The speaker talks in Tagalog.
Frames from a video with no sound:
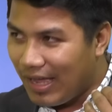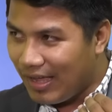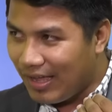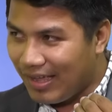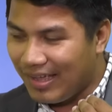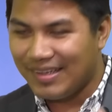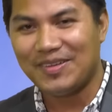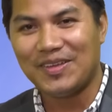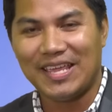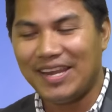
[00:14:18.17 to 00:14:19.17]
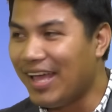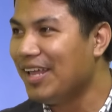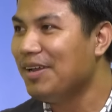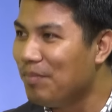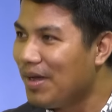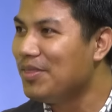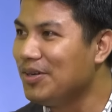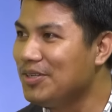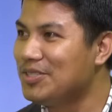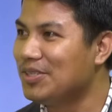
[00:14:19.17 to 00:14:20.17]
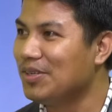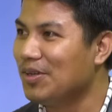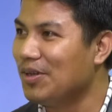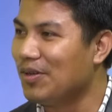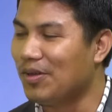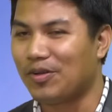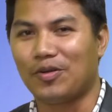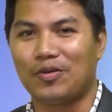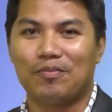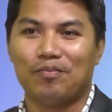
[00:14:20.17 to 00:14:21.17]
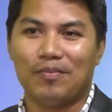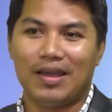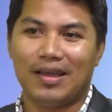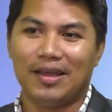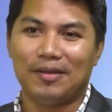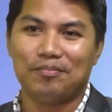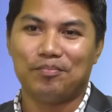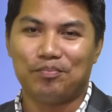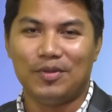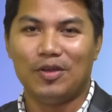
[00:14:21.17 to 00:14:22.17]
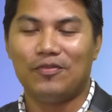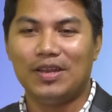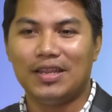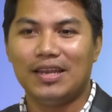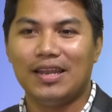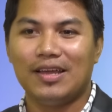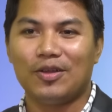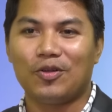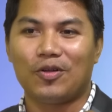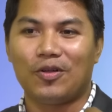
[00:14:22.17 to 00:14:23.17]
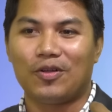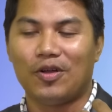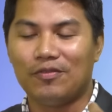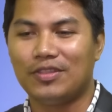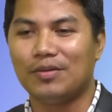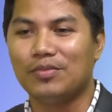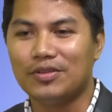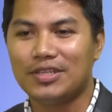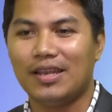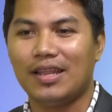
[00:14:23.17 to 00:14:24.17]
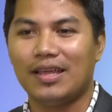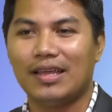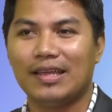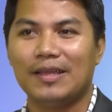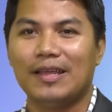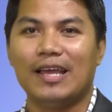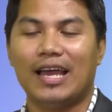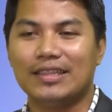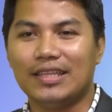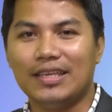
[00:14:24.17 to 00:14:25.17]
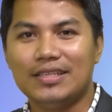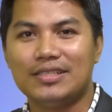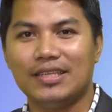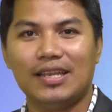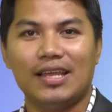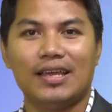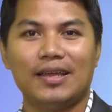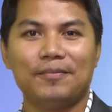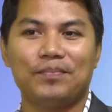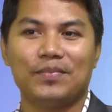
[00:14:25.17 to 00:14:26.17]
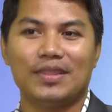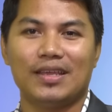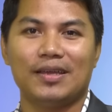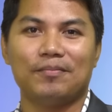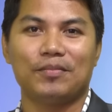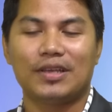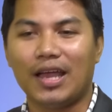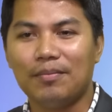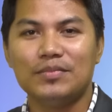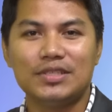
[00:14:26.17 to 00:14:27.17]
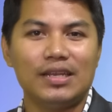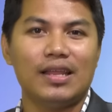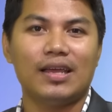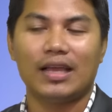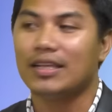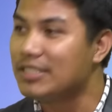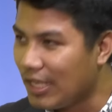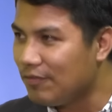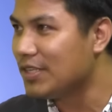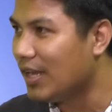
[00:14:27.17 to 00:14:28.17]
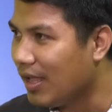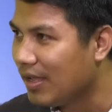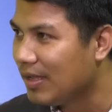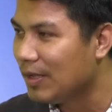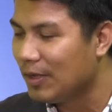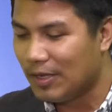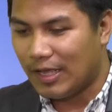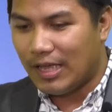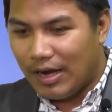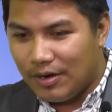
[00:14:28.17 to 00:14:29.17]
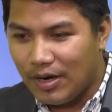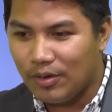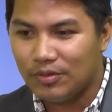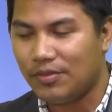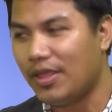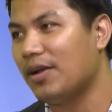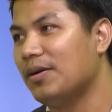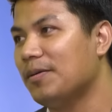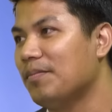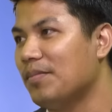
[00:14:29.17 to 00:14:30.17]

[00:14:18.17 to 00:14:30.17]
uh, inahan mothers mm. uh, the feeling nila comfortable sila at ease sila nang calm sila kag safe sila mm. around their